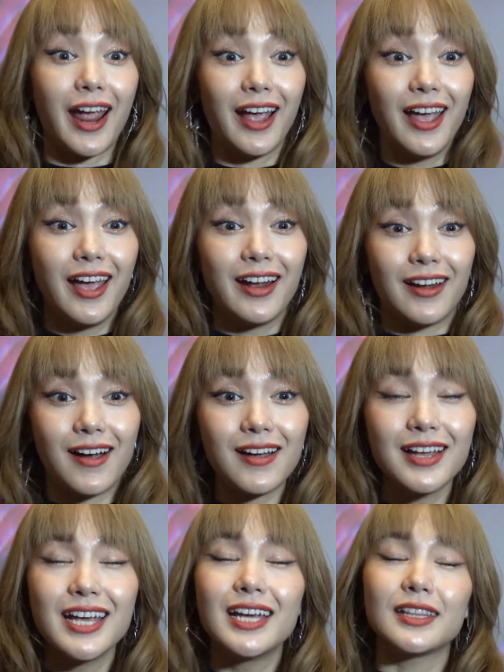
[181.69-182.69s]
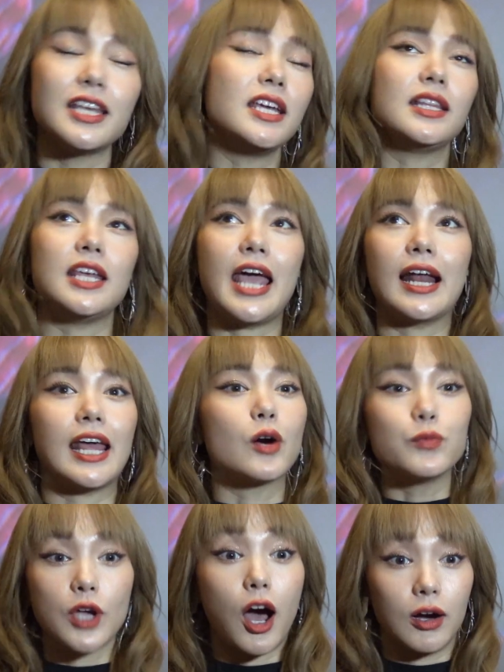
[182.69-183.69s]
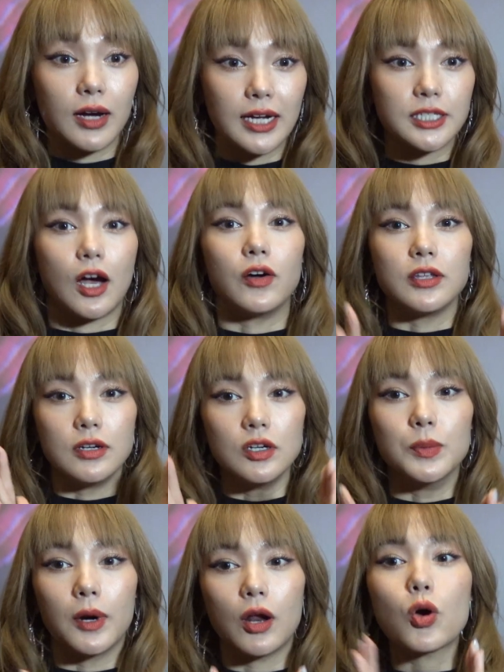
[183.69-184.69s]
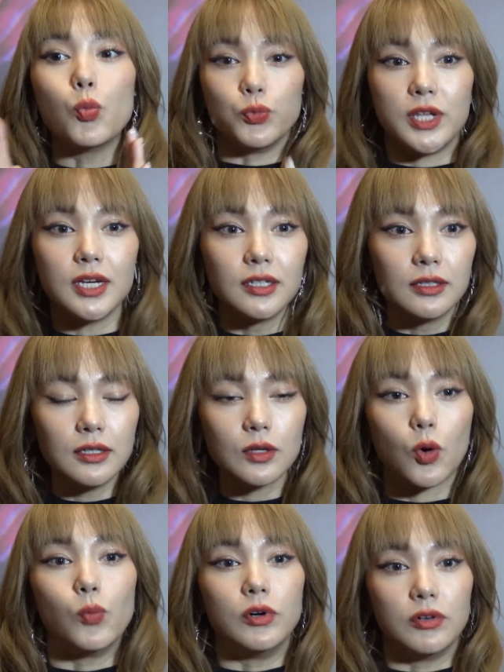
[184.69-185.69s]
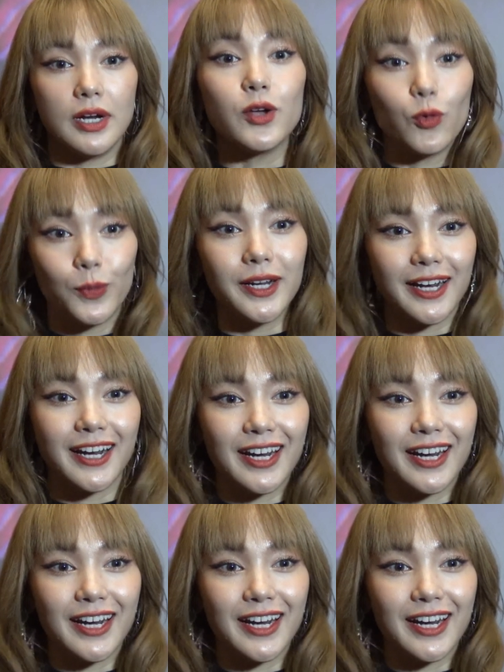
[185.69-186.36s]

Ừ. Đó thì thì Hằng lại không chọn, Hằng chọn những người mà nó cùng chí hướng, cùng đường đi của mình.